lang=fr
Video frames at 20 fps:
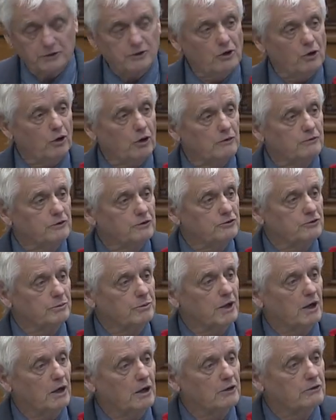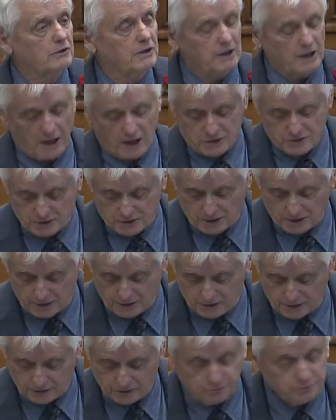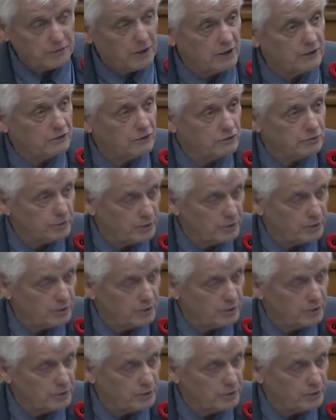bleue, eh, on, peut ouvrir la porte